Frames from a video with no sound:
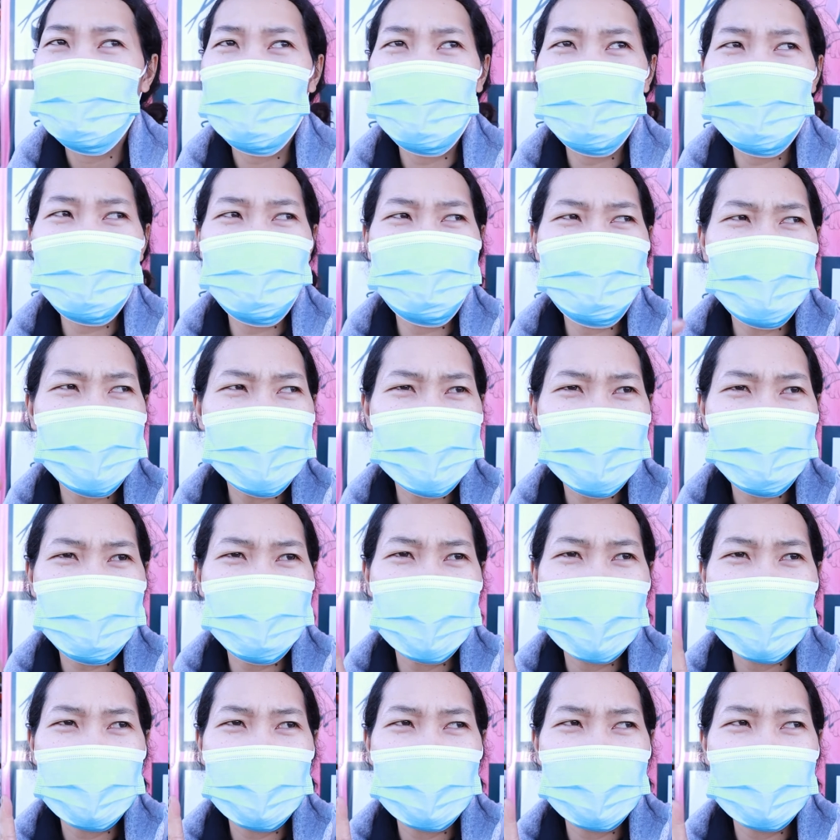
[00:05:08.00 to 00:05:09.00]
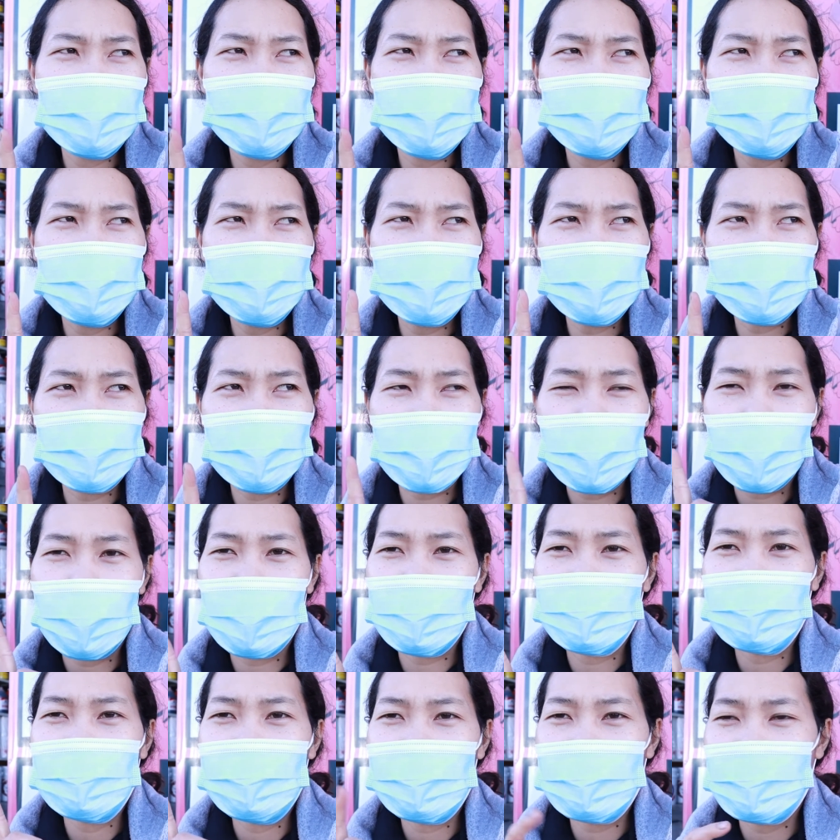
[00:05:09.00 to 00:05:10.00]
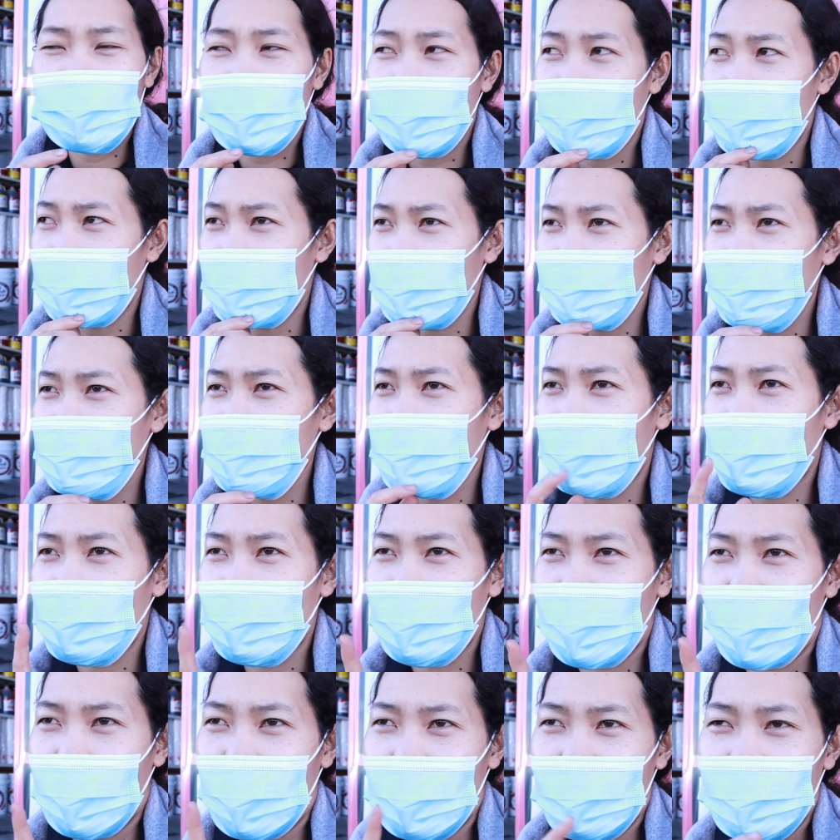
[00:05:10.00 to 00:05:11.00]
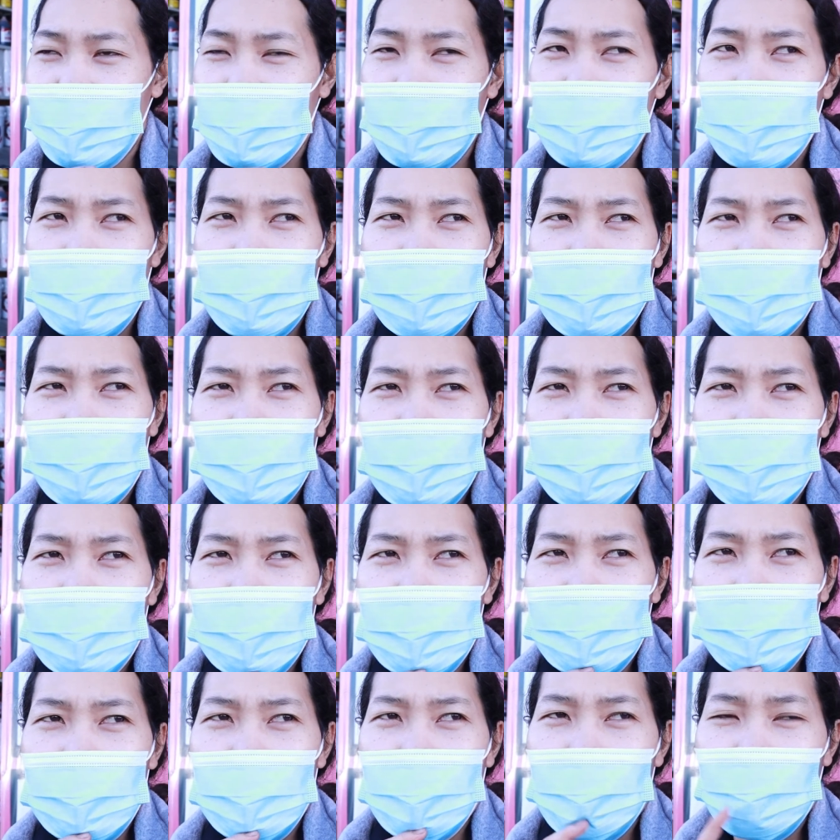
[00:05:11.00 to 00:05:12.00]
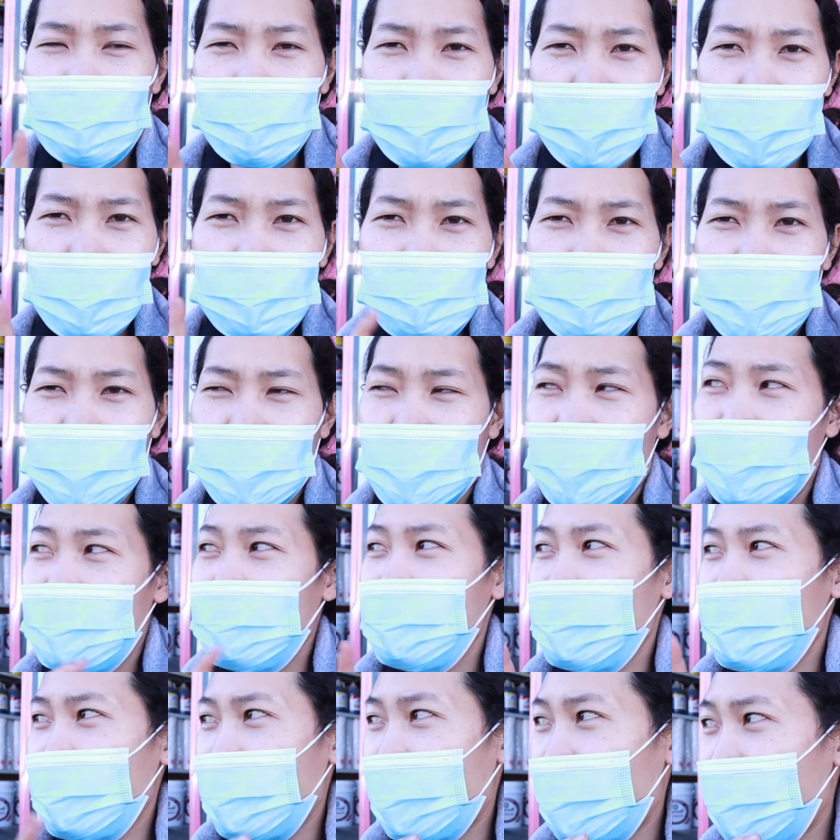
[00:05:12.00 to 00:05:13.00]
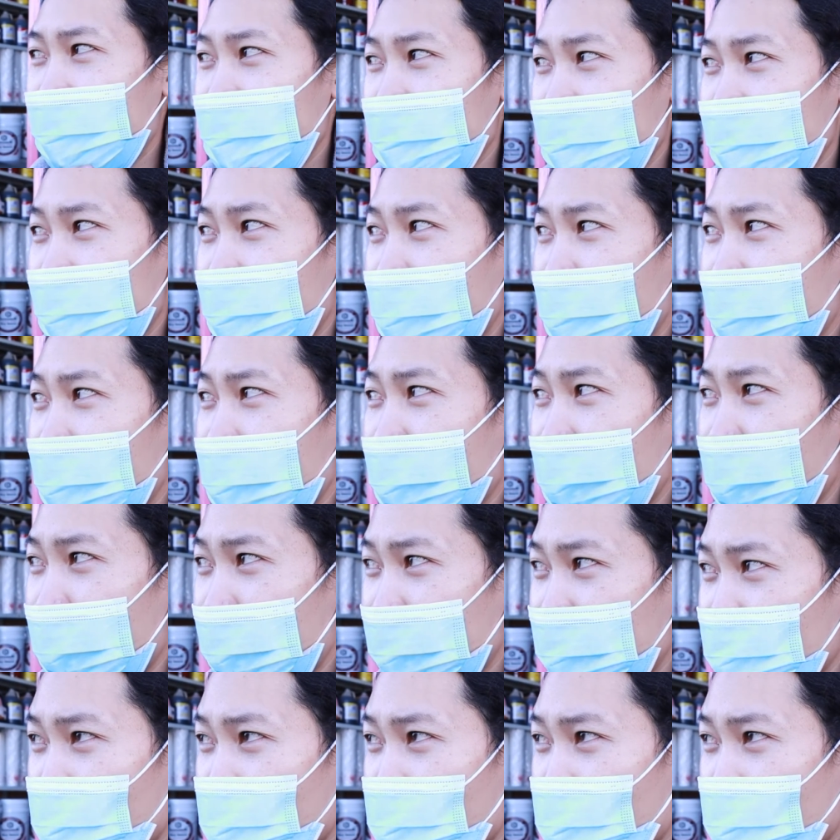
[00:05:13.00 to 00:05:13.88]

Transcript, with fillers: คือมันจะมีอีกร้านหนึ่งนะคะ ที่เขาขายของไทยเหมือนกันสินค้าจากไทยนี่แหละ